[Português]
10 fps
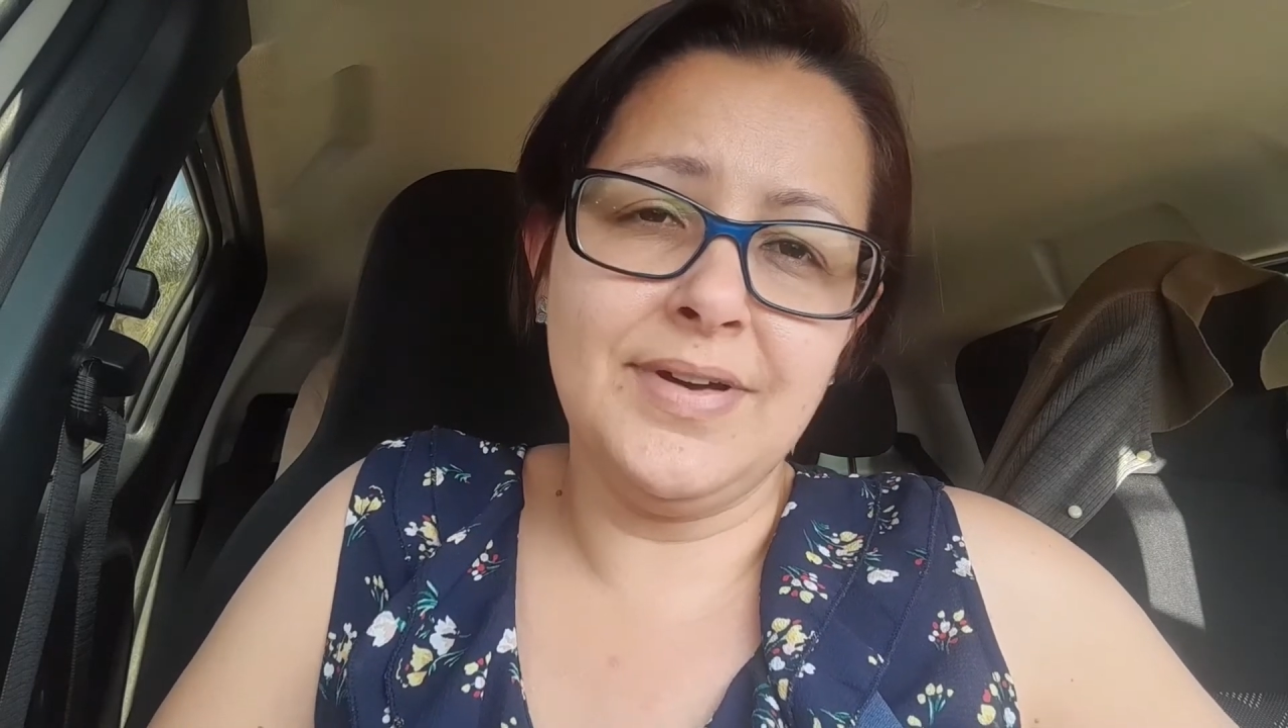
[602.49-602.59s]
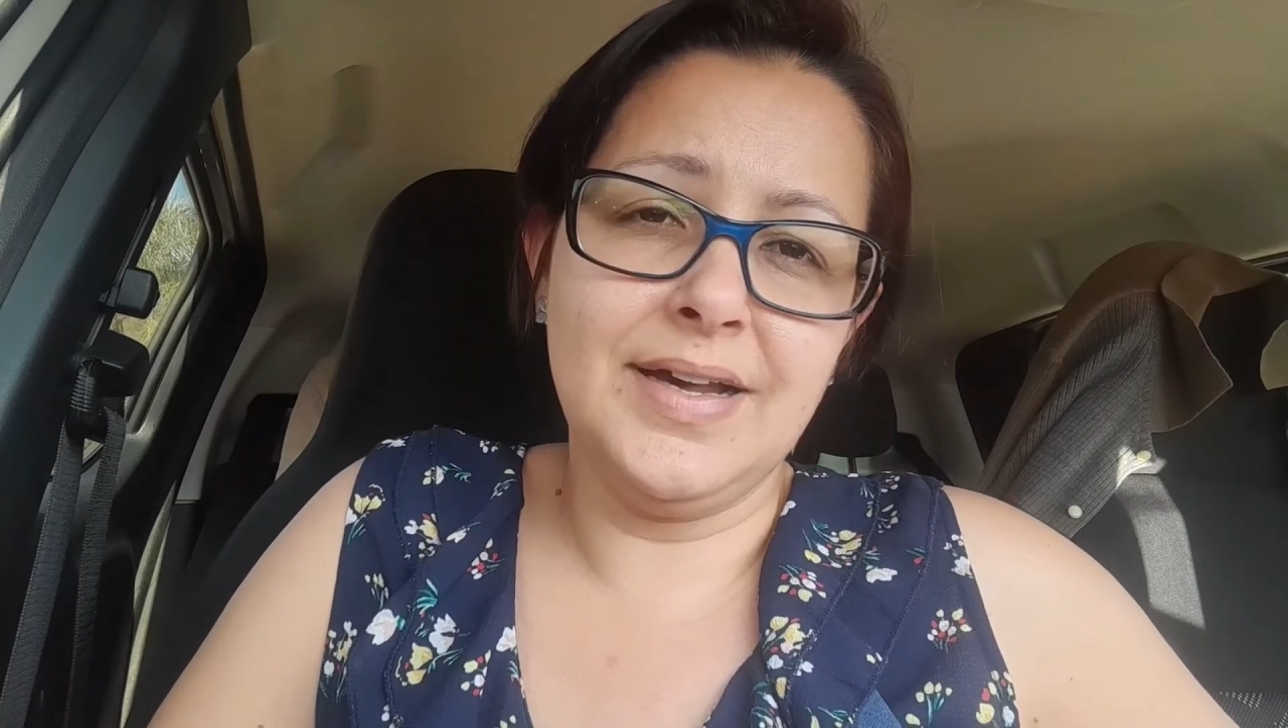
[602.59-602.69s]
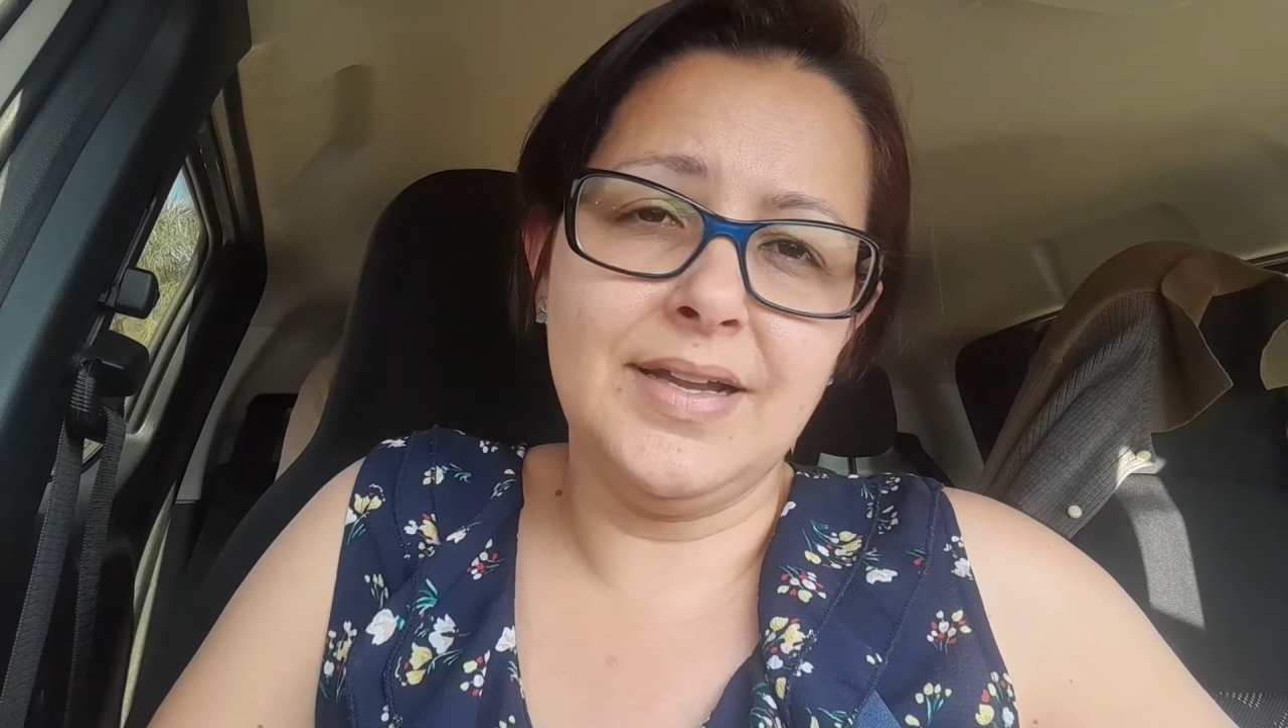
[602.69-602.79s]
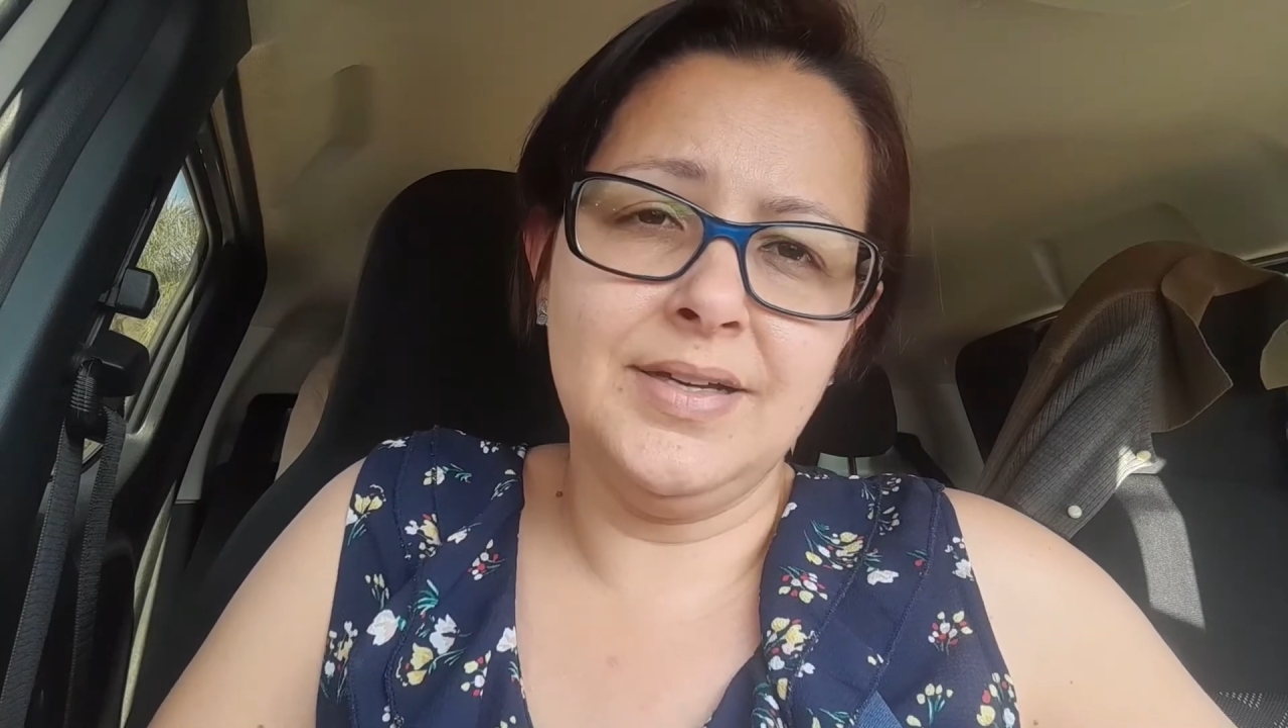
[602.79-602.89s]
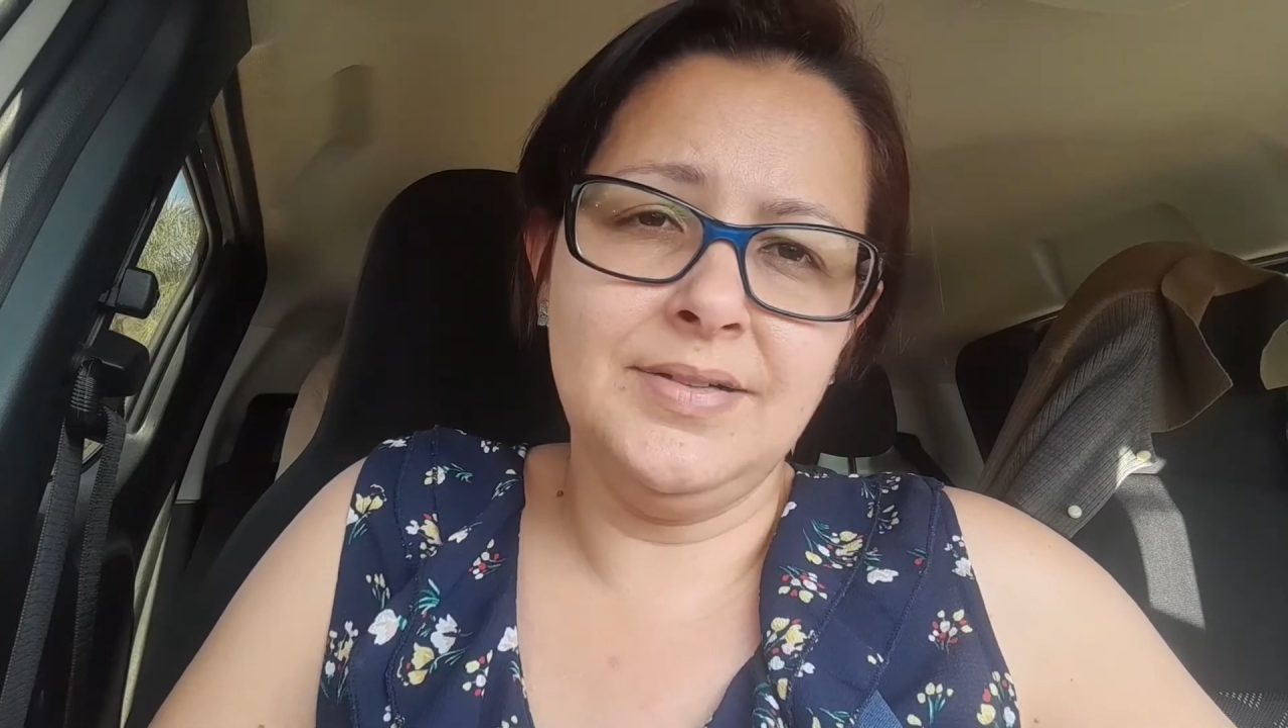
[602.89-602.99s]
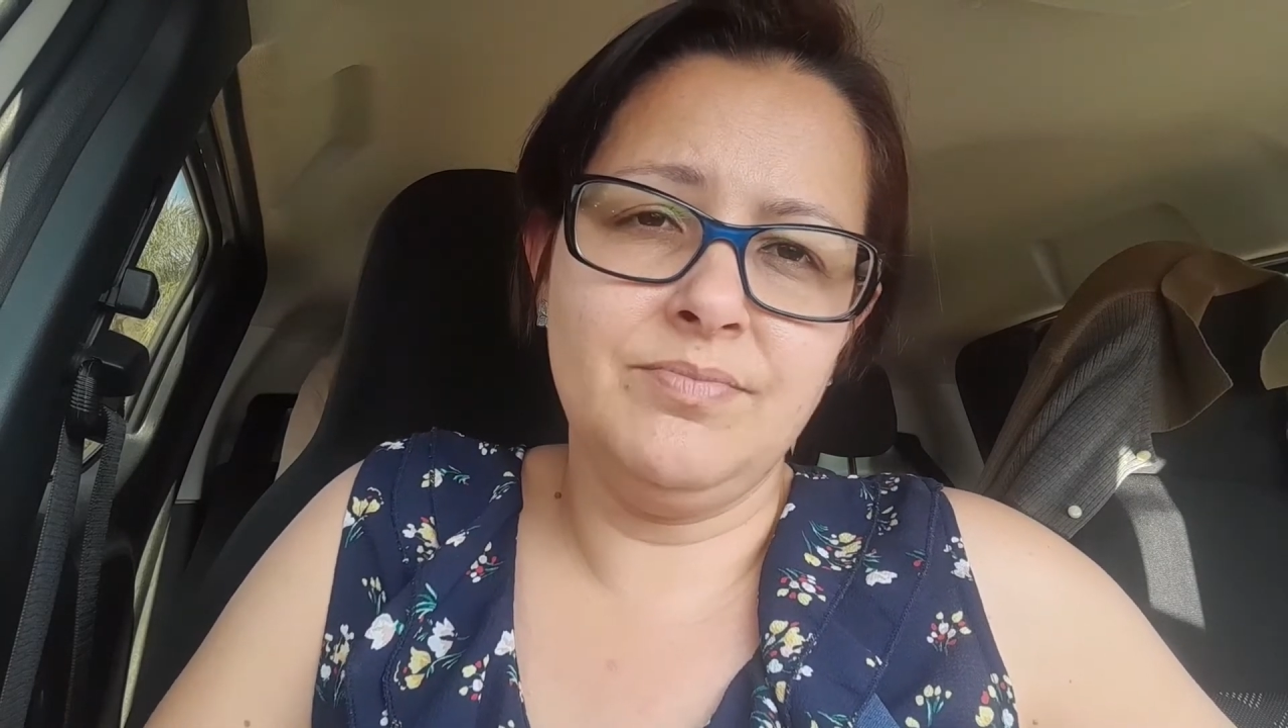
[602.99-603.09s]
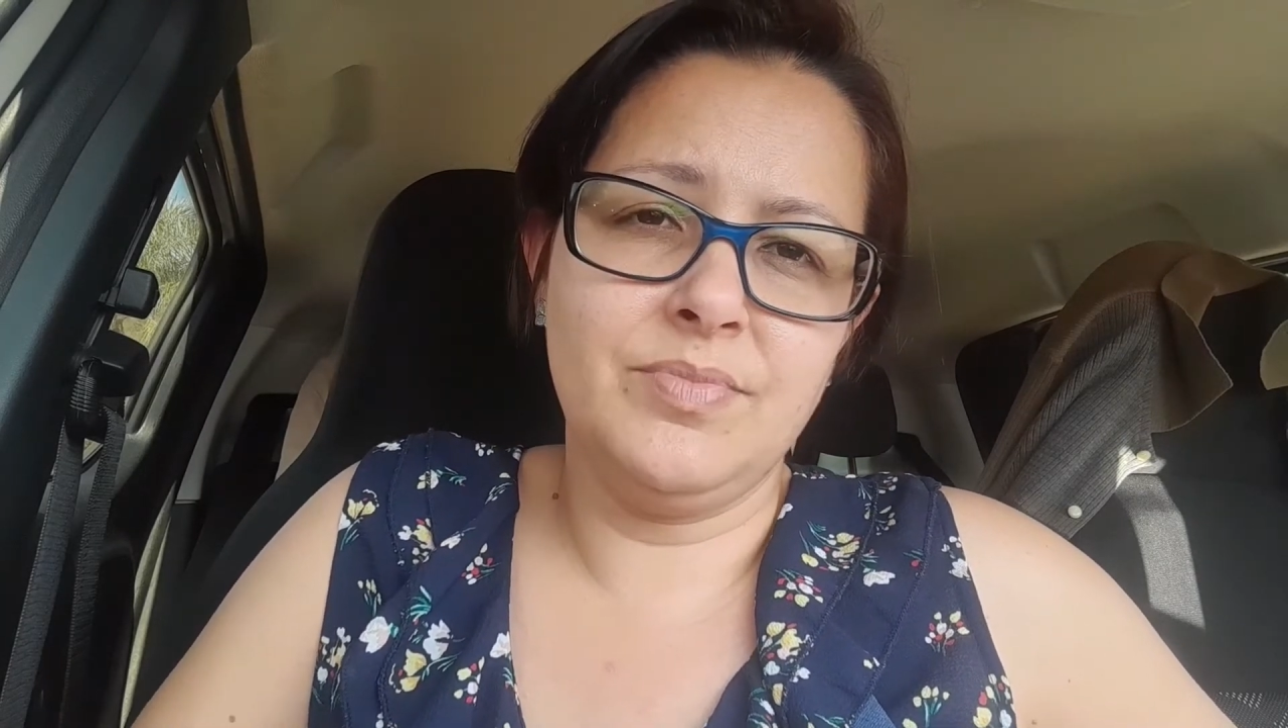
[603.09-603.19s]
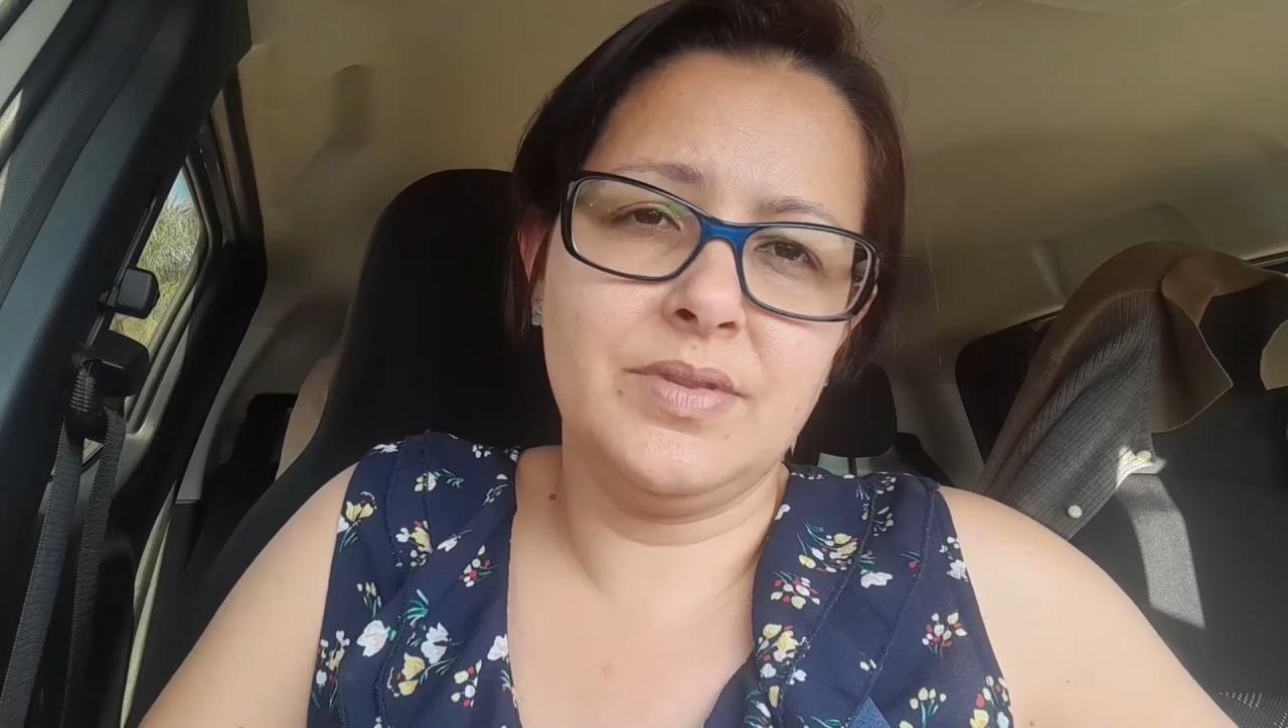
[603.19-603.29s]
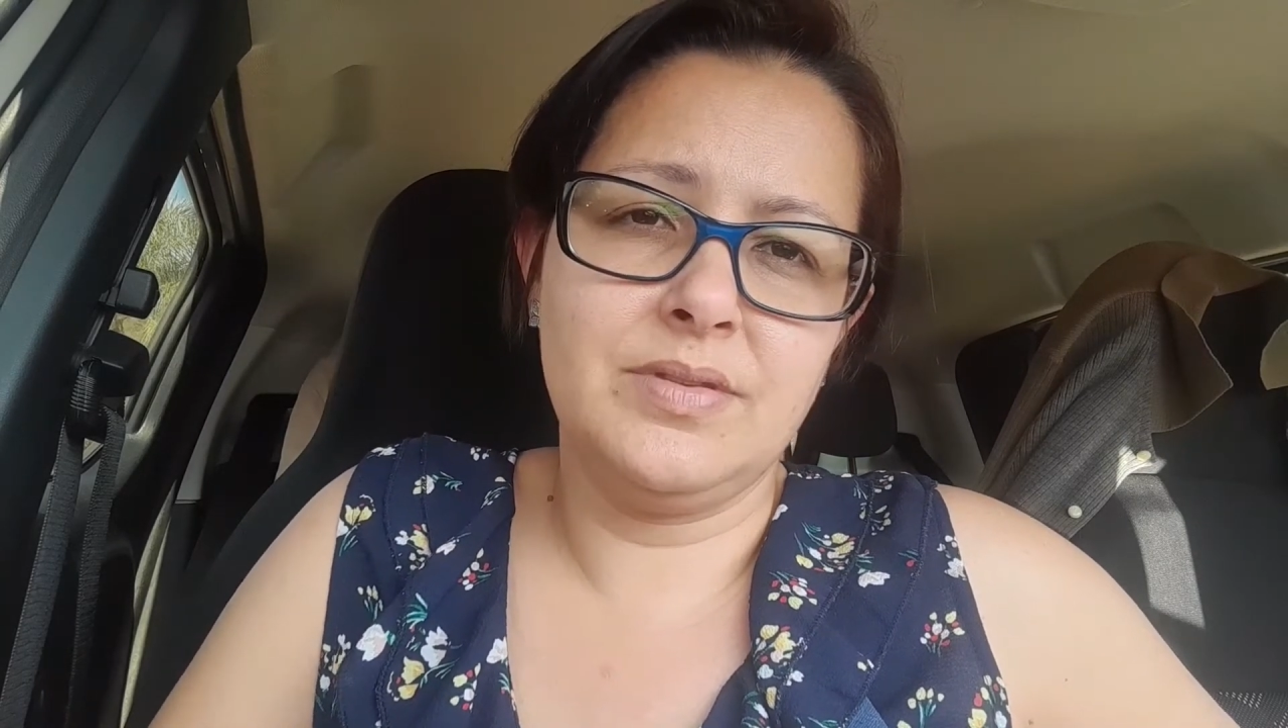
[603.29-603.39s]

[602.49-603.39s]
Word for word: falar.